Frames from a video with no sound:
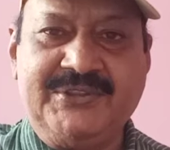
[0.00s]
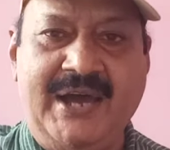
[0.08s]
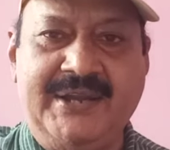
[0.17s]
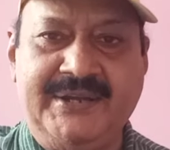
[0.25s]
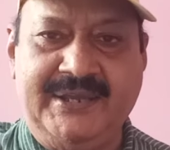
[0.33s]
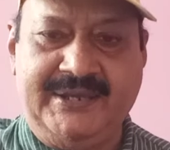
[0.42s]

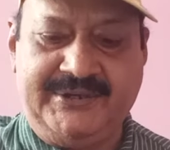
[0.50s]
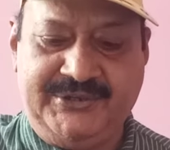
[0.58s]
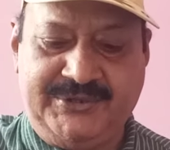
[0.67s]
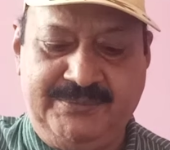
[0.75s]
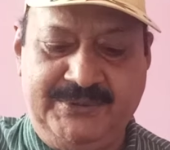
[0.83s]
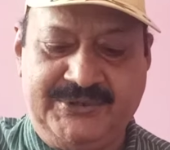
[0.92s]
दाने
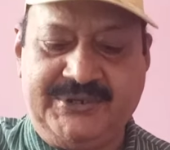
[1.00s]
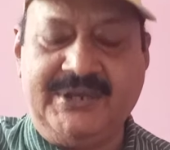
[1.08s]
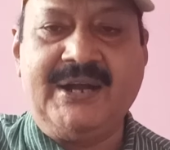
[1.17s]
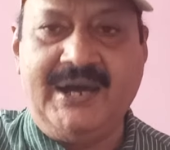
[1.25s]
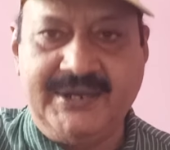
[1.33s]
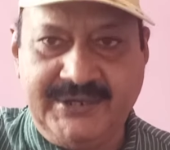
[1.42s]
किशमिश के
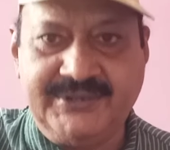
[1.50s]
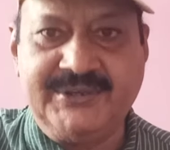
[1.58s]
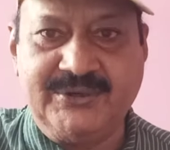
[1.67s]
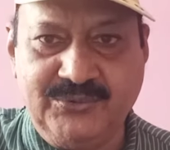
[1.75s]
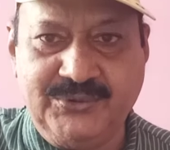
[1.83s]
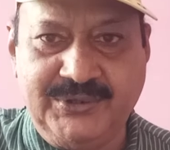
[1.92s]
खाने
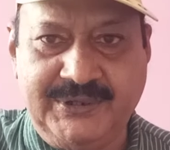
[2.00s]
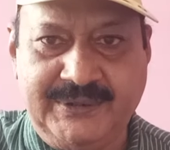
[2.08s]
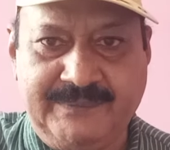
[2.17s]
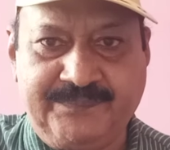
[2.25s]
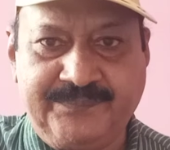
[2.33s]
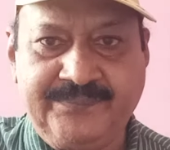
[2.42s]
ज़रूरी हैं
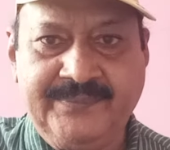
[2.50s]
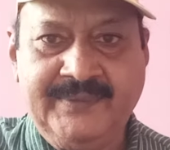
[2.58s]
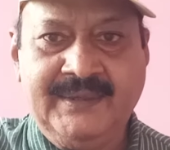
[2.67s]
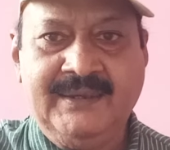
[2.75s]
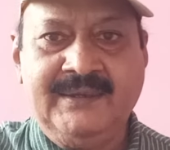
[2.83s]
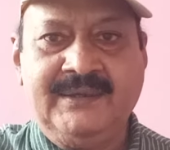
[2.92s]

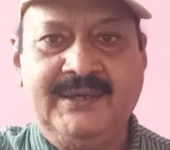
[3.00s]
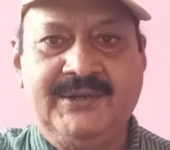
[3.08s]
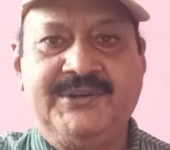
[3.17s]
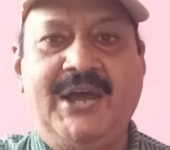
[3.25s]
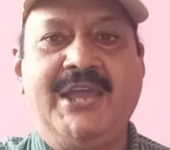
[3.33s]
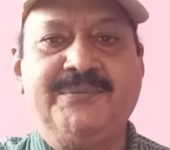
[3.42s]
ये
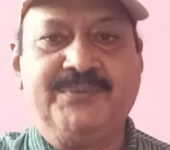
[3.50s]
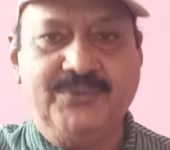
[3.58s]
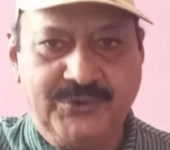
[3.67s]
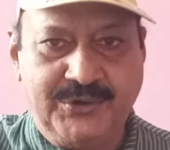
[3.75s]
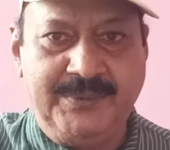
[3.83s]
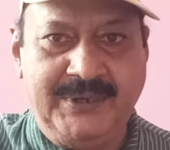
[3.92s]
ड्राई
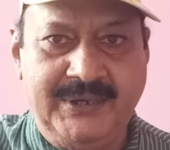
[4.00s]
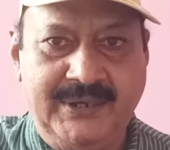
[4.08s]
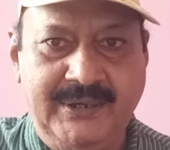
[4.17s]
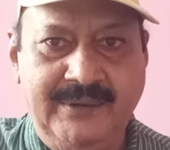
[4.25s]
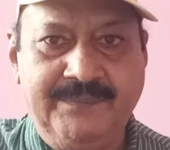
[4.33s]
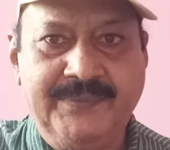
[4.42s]
फूड भी
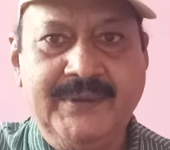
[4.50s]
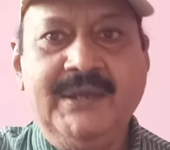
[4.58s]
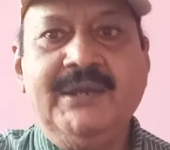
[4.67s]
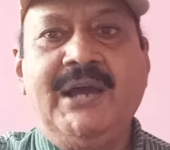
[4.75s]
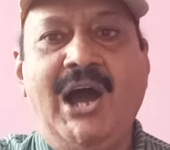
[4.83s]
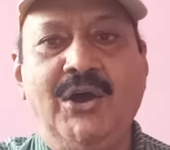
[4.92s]
है
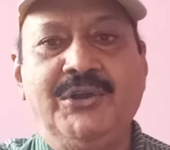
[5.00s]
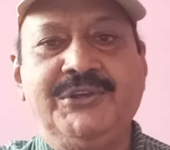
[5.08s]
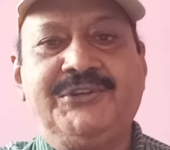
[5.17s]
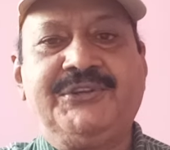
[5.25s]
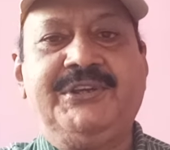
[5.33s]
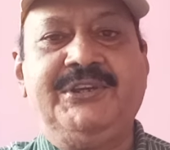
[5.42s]
और
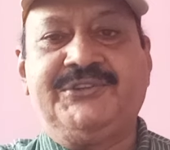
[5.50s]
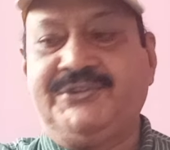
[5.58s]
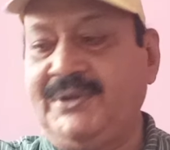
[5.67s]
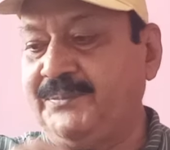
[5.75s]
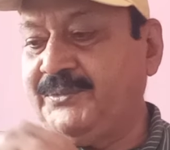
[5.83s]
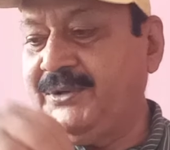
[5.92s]
इसकी
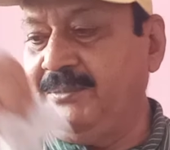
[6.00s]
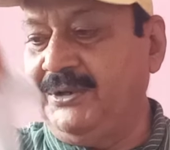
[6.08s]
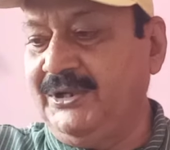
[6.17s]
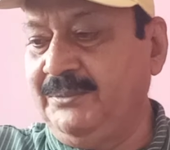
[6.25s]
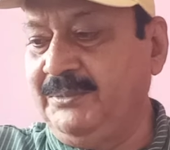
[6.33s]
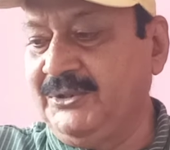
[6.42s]
सबसे
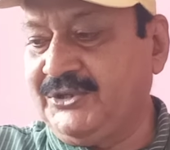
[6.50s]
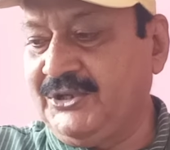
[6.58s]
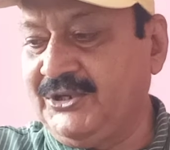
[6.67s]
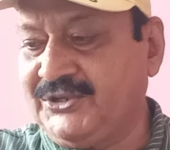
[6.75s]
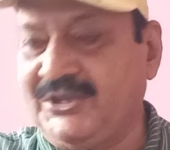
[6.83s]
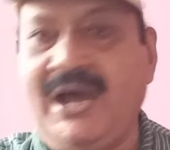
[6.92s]
बड़ी
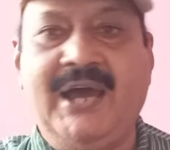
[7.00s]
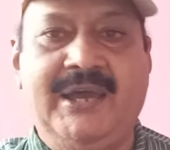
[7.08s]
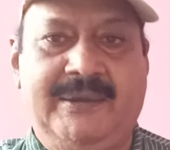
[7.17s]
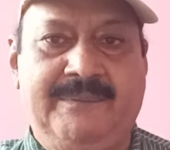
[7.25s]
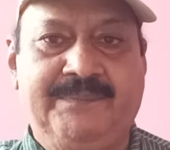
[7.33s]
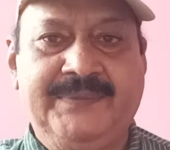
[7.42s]
विशेषता
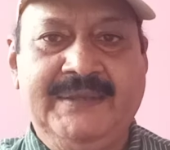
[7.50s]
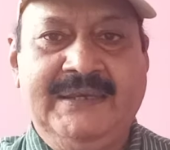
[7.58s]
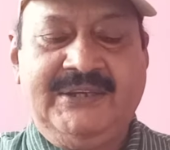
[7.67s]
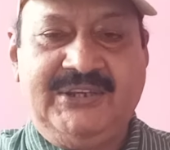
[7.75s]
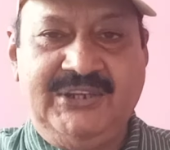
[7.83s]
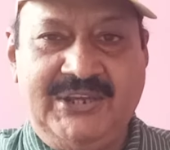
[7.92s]
है
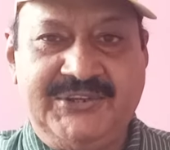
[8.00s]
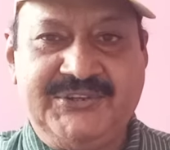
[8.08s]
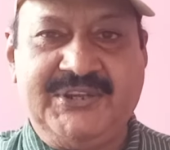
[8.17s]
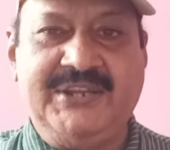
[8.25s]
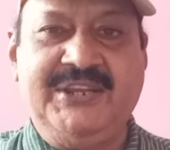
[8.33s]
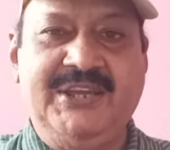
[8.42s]
कि यह
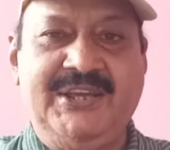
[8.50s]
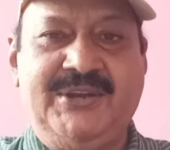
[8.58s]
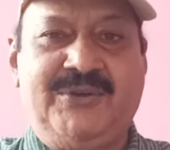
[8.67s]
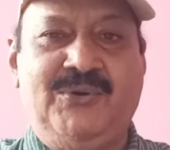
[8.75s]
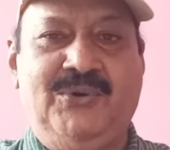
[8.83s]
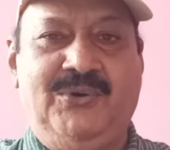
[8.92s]
शरीर
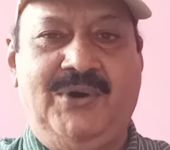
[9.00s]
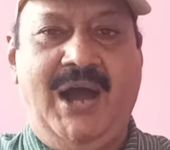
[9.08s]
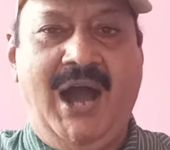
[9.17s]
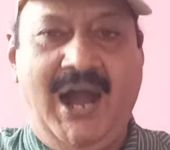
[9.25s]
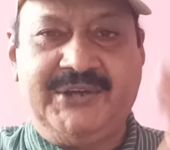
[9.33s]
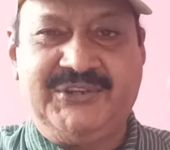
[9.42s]
को
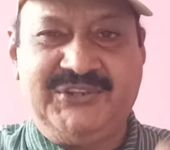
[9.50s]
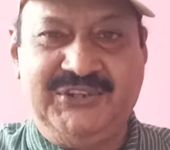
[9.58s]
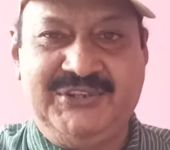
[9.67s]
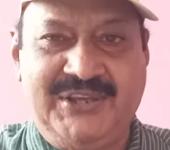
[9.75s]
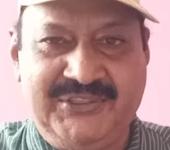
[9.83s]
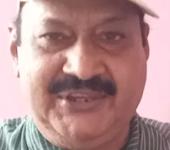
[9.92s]

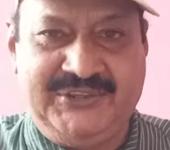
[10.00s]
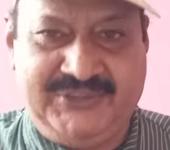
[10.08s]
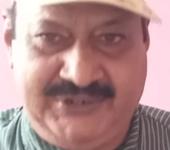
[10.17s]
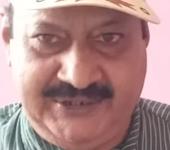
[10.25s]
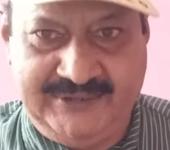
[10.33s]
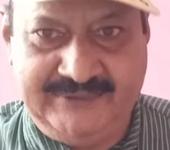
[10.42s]
ऑक्सीजन
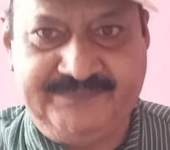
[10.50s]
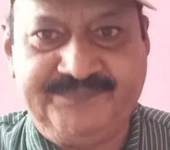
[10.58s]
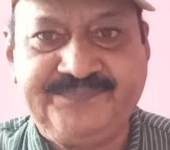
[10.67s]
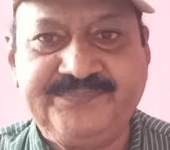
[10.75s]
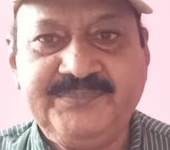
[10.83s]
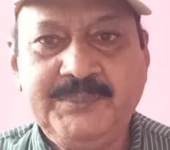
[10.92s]
देती है
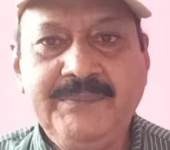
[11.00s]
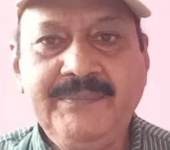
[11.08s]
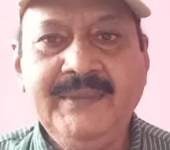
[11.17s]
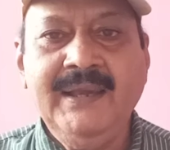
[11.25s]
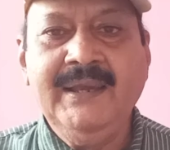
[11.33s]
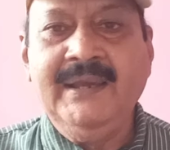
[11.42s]

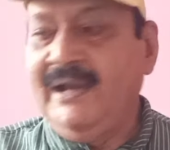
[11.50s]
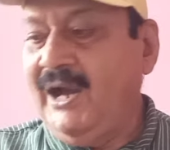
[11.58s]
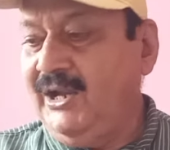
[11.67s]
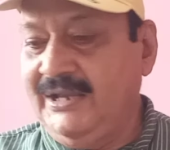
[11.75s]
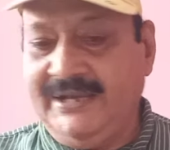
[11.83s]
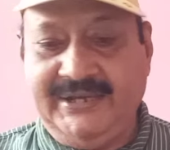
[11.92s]

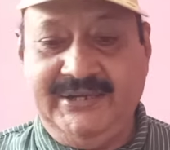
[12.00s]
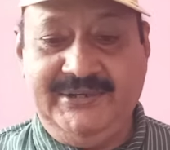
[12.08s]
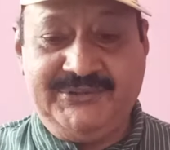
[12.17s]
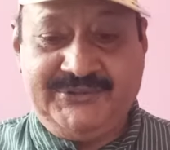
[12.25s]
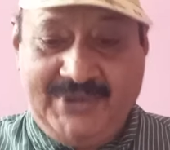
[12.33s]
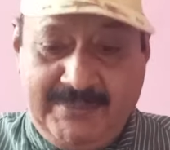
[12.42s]

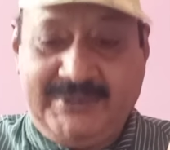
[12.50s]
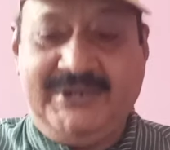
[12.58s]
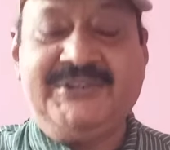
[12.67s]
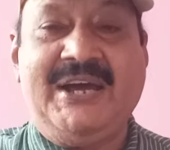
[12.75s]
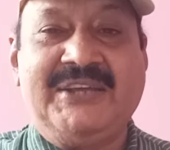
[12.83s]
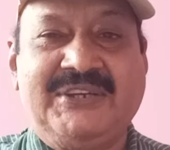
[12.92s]
लेकिन सबके
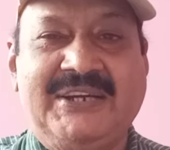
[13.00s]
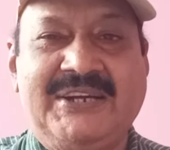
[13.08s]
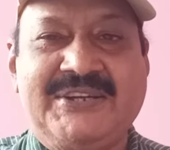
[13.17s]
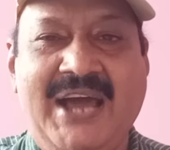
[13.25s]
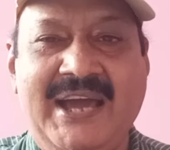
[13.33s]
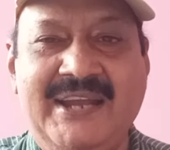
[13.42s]
साथ अगर
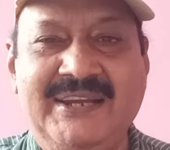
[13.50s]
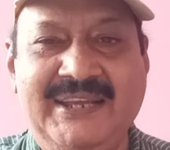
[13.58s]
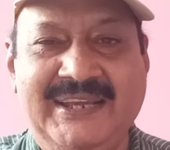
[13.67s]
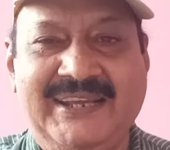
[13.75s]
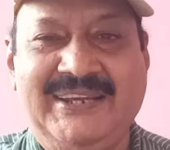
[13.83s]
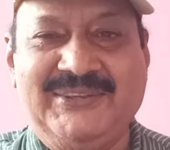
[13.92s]

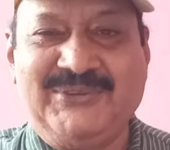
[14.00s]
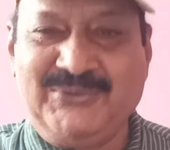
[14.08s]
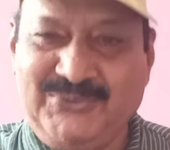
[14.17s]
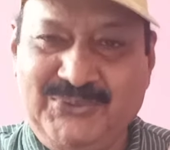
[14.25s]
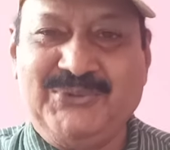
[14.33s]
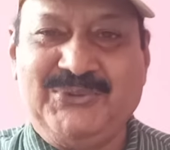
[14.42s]
डालेंगे तो
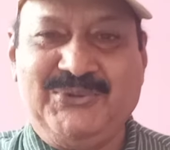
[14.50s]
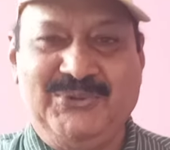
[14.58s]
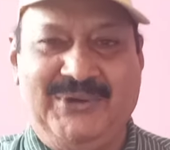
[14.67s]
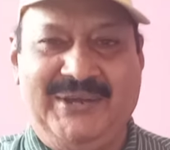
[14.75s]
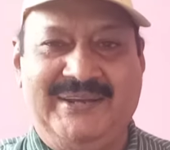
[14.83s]
दूध जो है